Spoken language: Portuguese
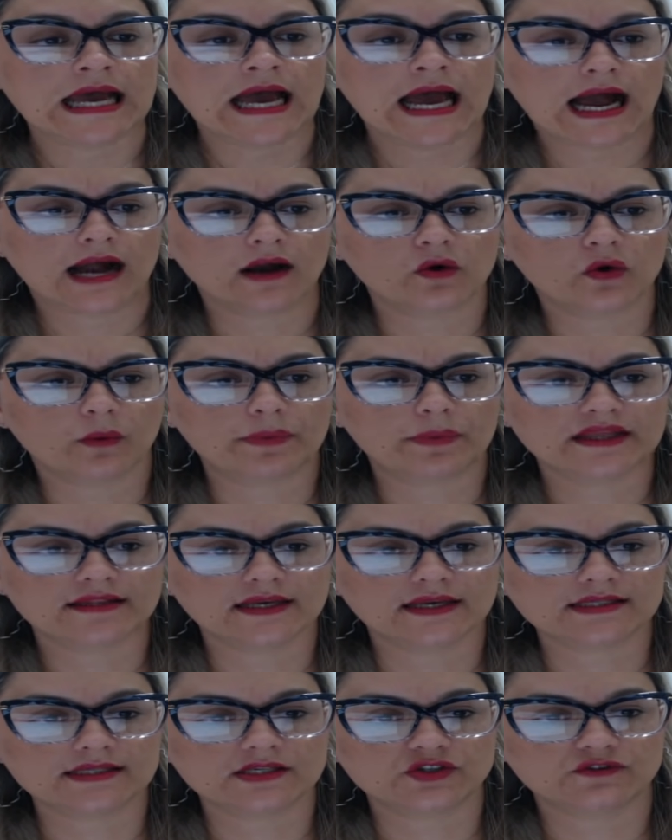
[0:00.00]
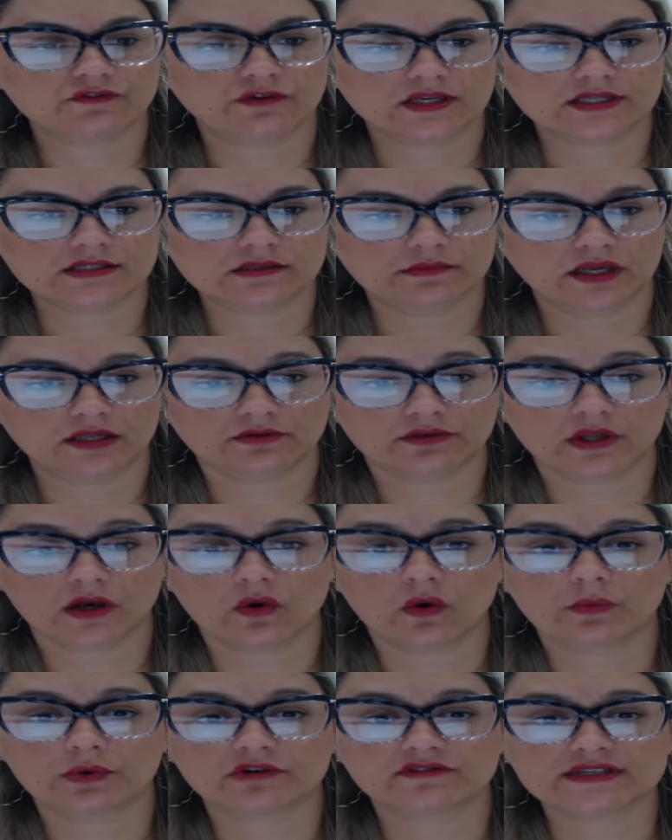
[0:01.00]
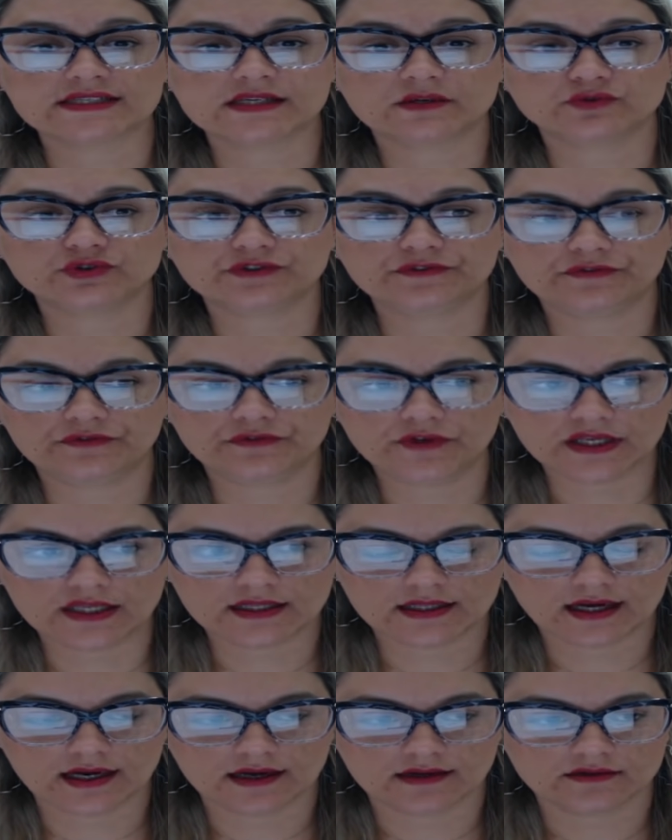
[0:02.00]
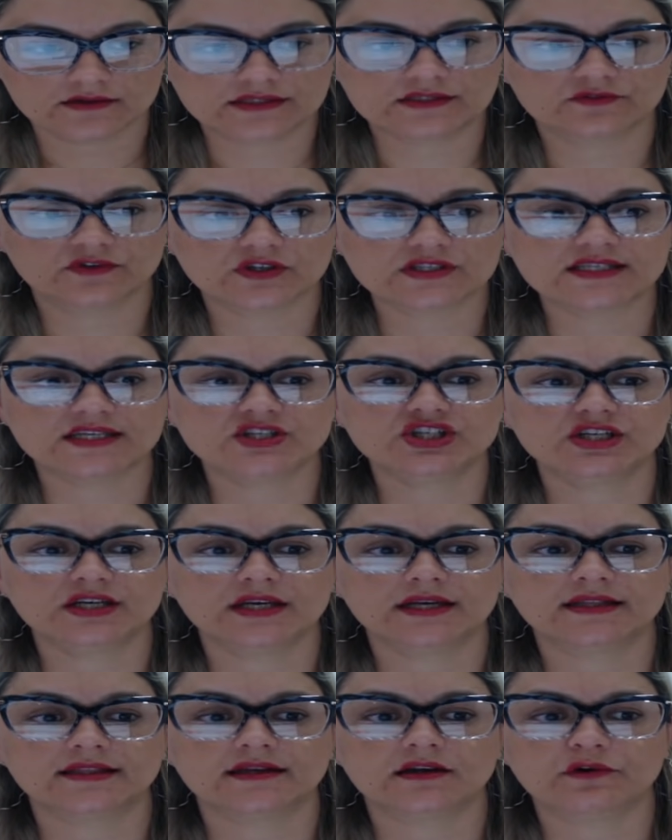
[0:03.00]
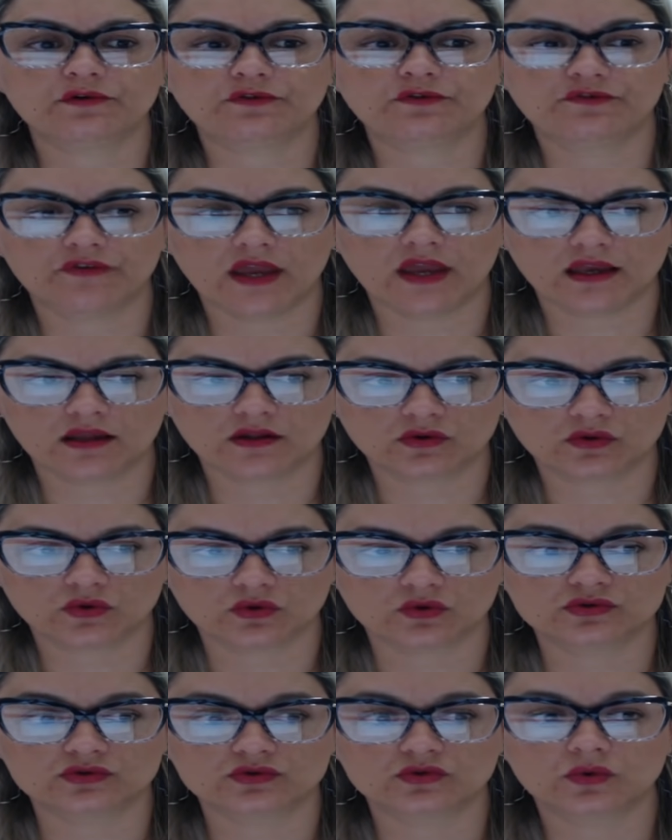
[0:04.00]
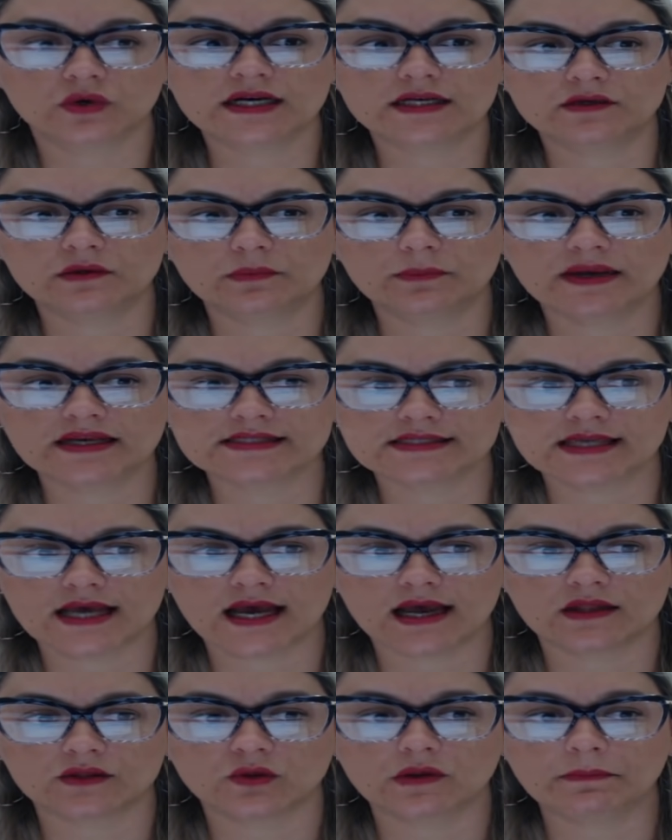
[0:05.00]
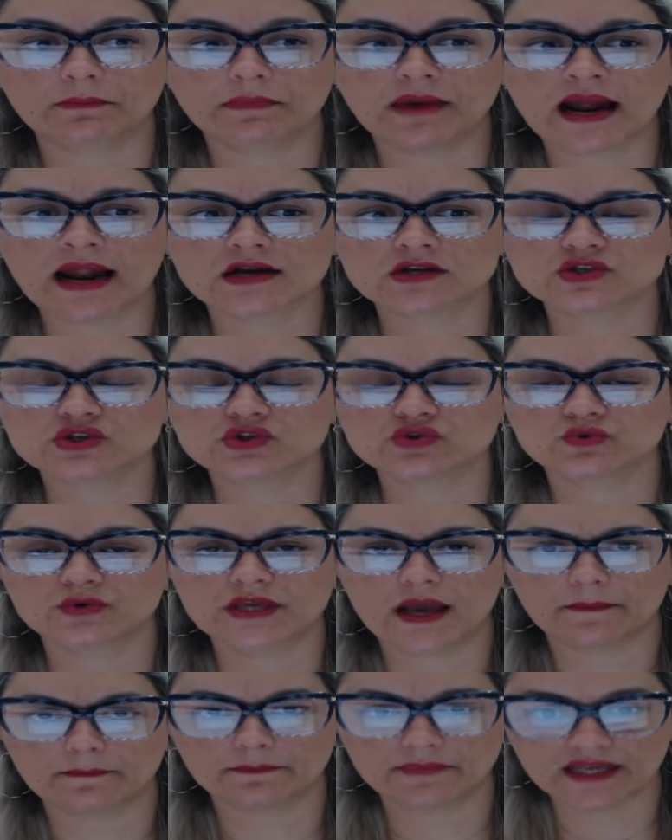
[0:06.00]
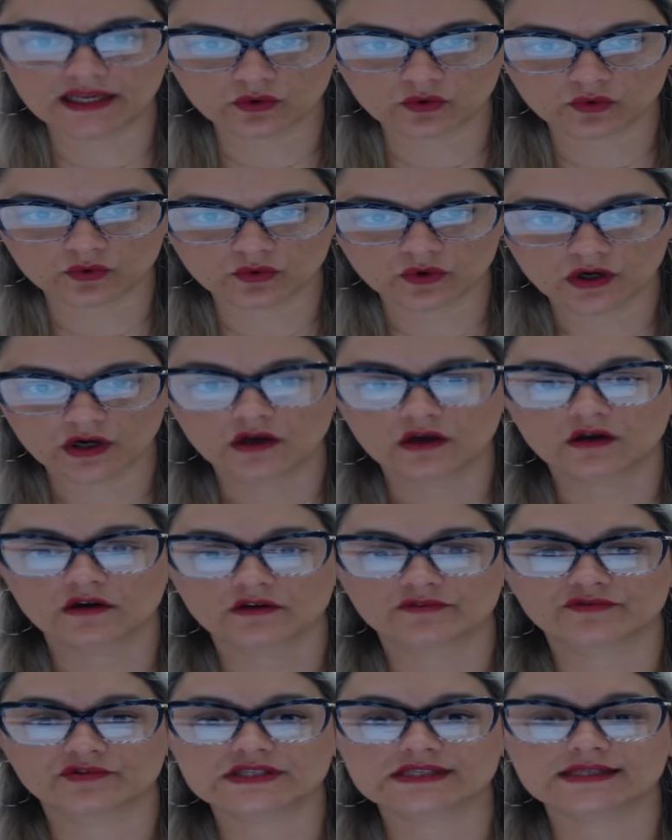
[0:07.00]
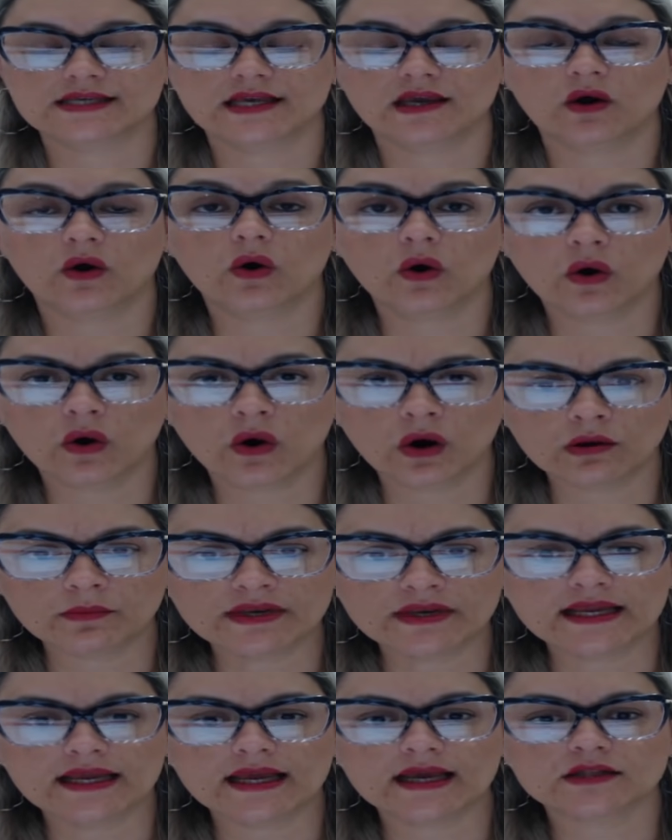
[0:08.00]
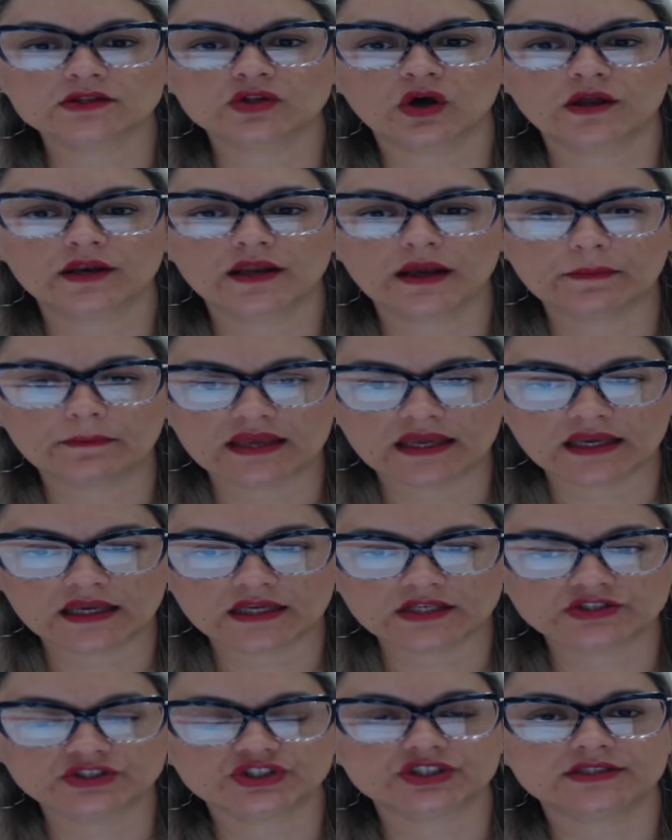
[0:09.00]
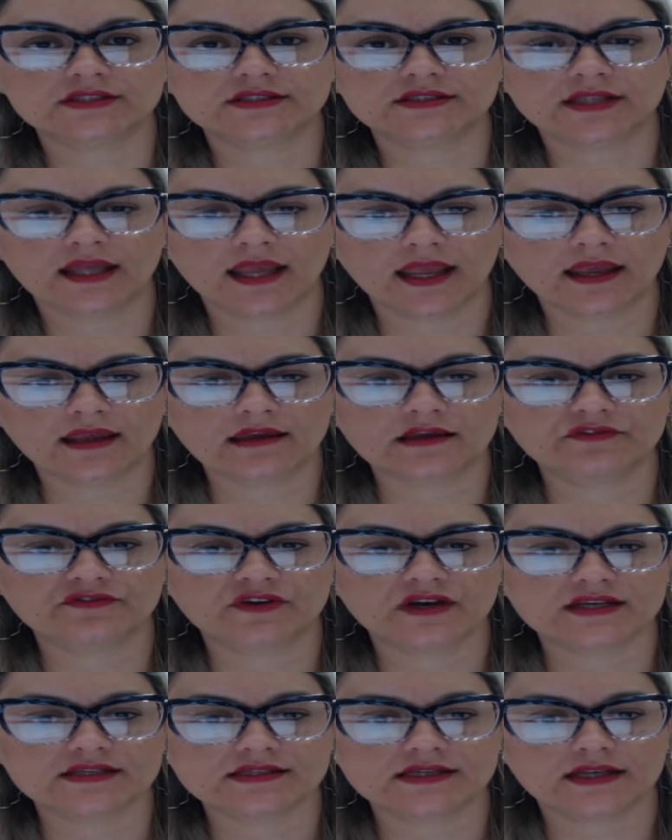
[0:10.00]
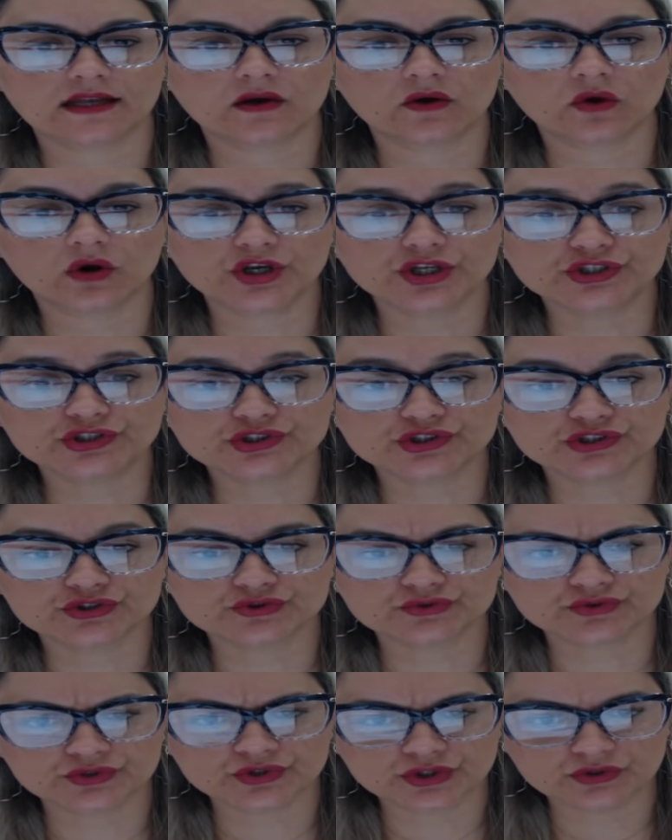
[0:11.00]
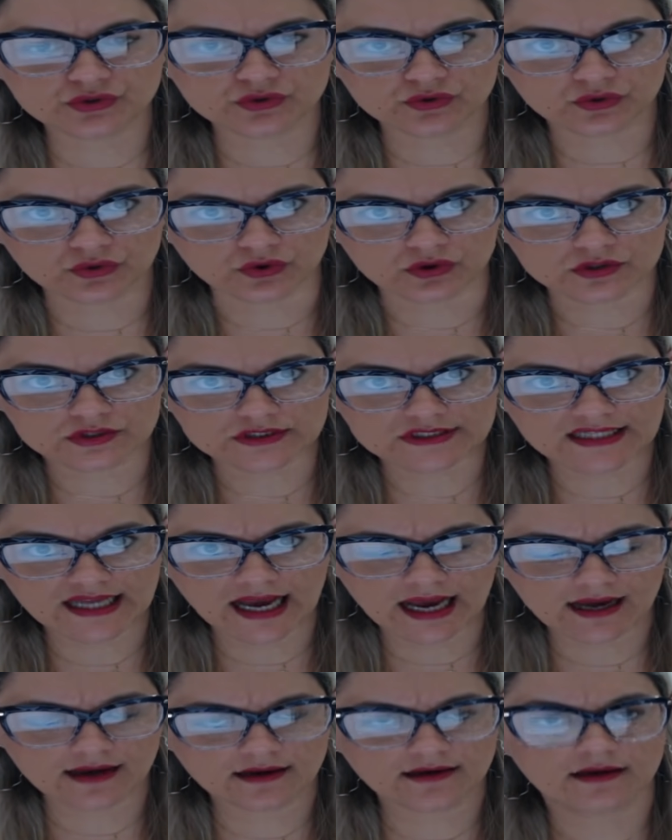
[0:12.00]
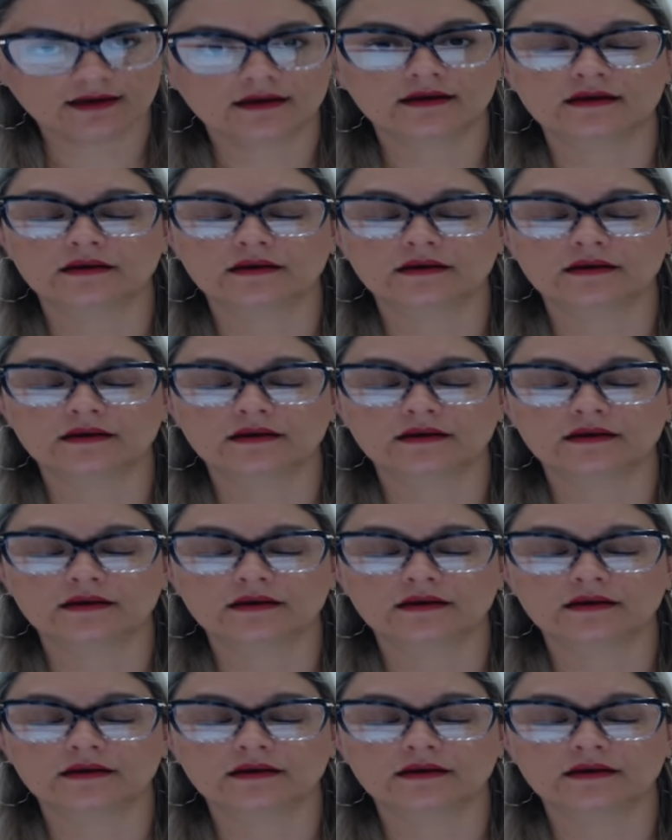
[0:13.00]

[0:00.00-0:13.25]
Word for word: A competência de vencimento da comprovação de vida. Se você tinha que ter feito no ano passado, em março e abril, você obrigatoriamente tem que fazer agora em junho, tá?